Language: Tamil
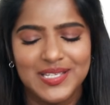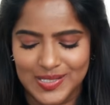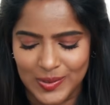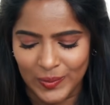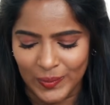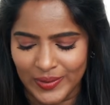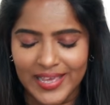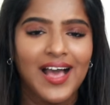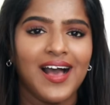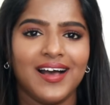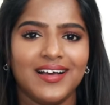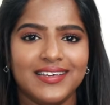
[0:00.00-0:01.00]
ஸோ
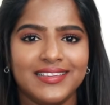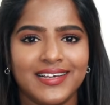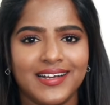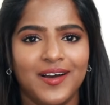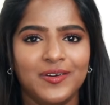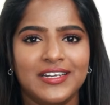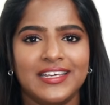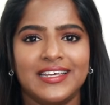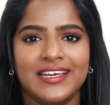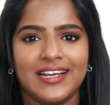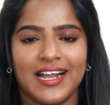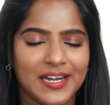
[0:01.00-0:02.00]
யா இந்த கவுன்
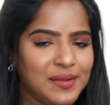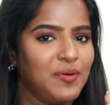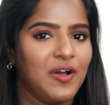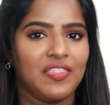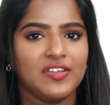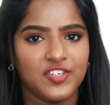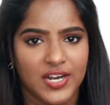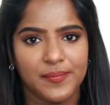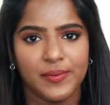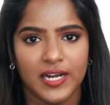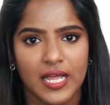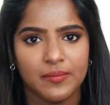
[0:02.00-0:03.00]
நீங்கள் கண்டிப்பாக வந்து ட்ரை
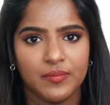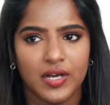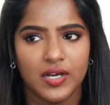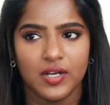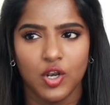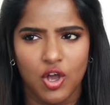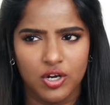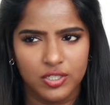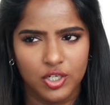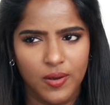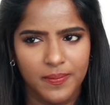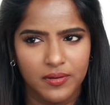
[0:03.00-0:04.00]
பண்ணலாம்
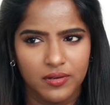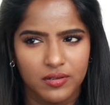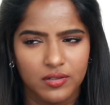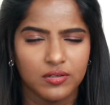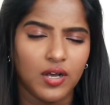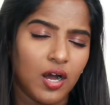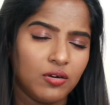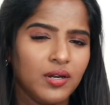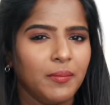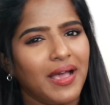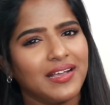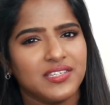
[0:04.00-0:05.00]
லாங் டாப்
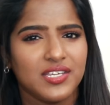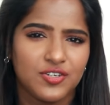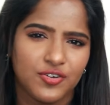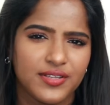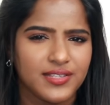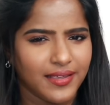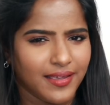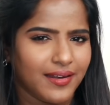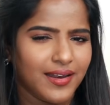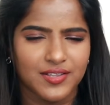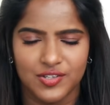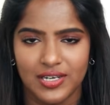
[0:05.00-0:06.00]
கவுன் மேக்ஸி ட்ரெஸ்
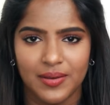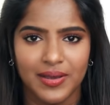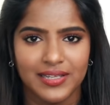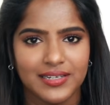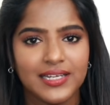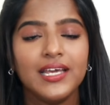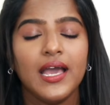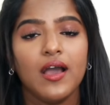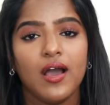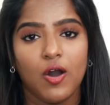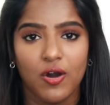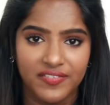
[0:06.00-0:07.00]
அகேன் நான் சொன்ன மாதிரி
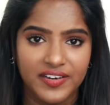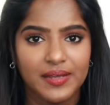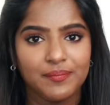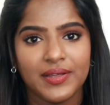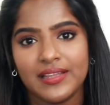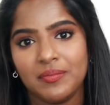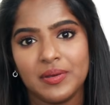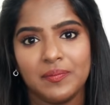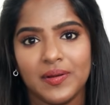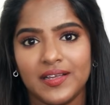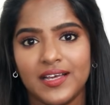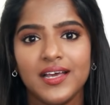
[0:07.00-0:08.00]
ஆஃபர் டைம் பார்த்தா
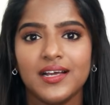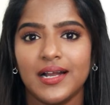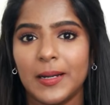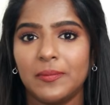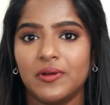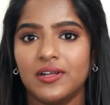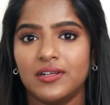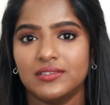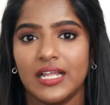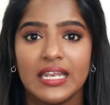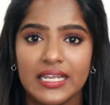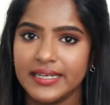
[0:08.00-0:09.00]
பிக் பண்ணுங்கள்
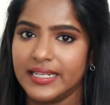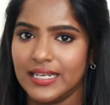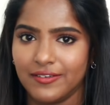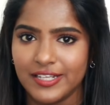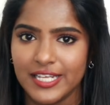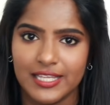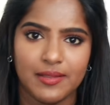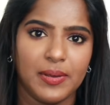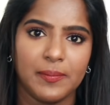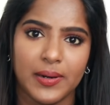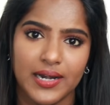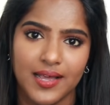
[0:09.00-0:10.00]
கண்டிப்பாக நல்ல டீலில் வந்து நீங்கள் இதை
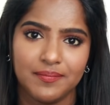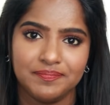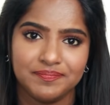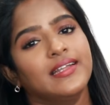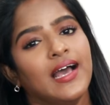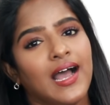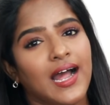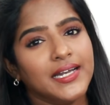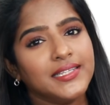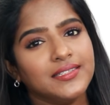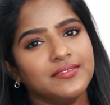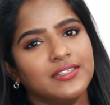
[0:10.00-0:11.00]
பிக் பண்ணலாம் நான்
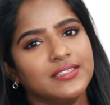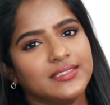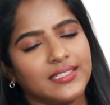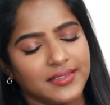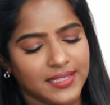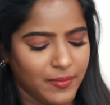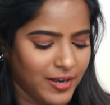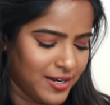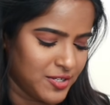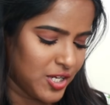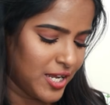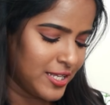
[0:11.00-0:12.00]
அடுத்தது வந்து சத்தியமாக
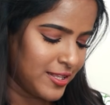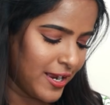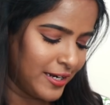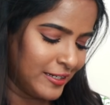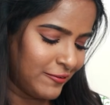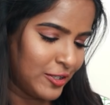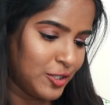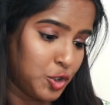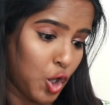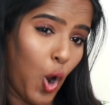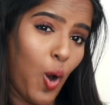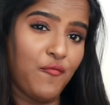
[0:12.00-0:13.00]
நினச்சேன் இதுதான் எனக்கு வந்து
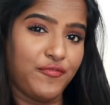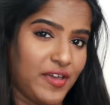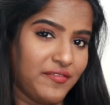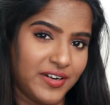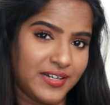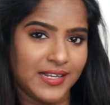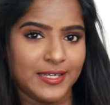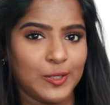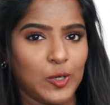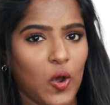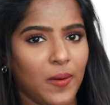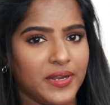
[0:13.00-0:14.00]
டாப் ஃபேவரட்டில்
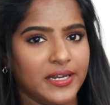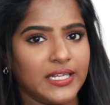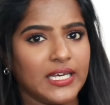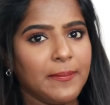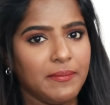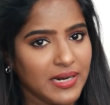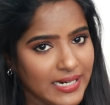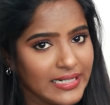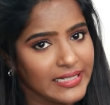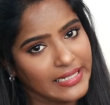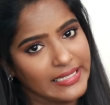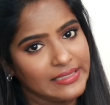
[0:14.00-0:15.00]
இருக்கும் அப்படின்ட்டு
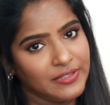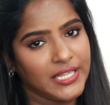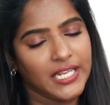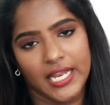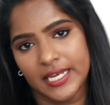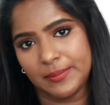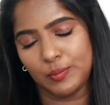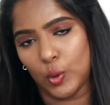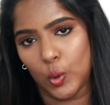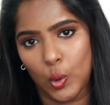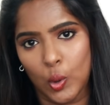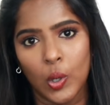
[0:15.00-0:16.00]
பட் இது வந்து நான்
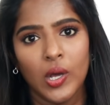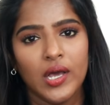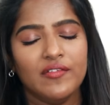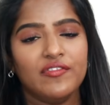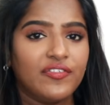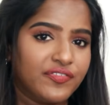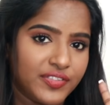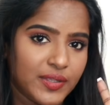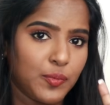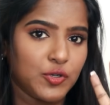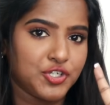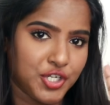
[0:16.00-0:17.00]
இப்போது
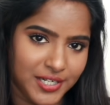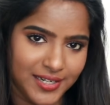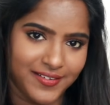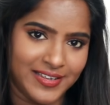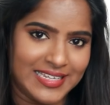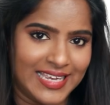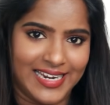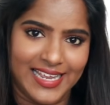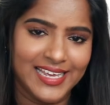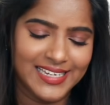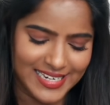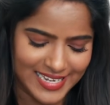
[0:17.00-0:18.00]
ஃபிஃப்த்து பொசிஷனில்
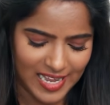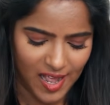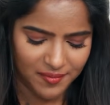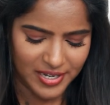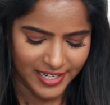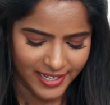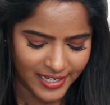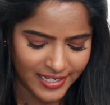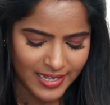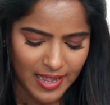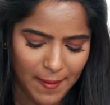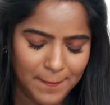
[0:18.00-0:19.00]
வைக்கிறேன் இன்னைக்கு காமிக்கிறேன்
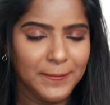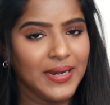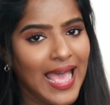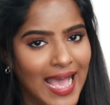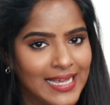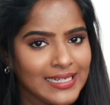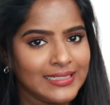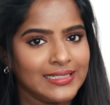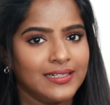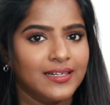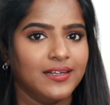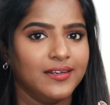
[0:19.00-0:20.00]
பிளாக்
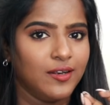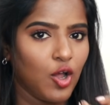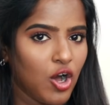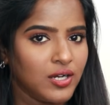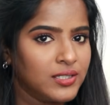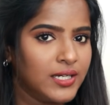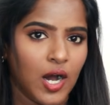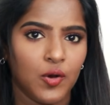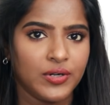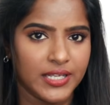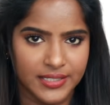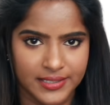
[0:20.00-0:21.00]
லாங்
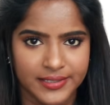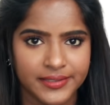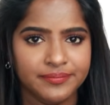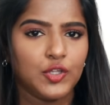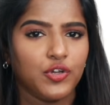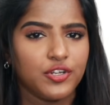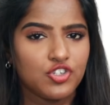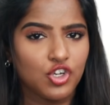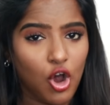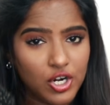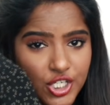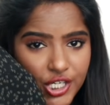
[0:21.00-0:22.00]
கவுன் இது இது ஒரு
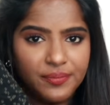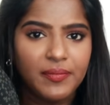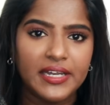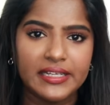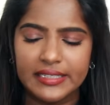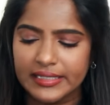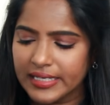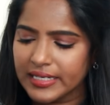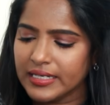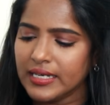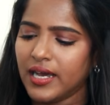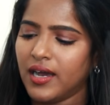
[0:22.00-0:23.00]
ஜார்ஜெட்
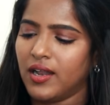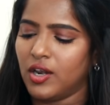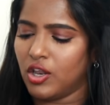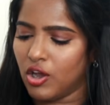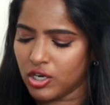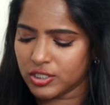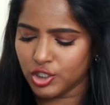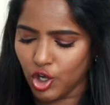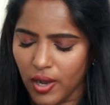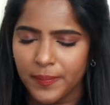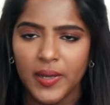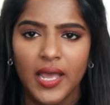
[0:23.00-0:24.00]
மெட்டீரியல் லாங்
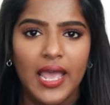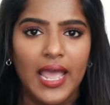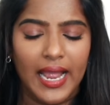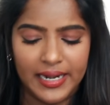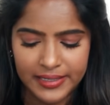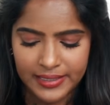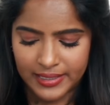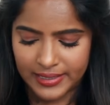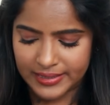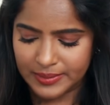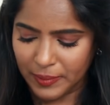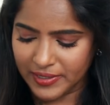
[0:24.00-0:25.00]
டாப் அண்ட் இது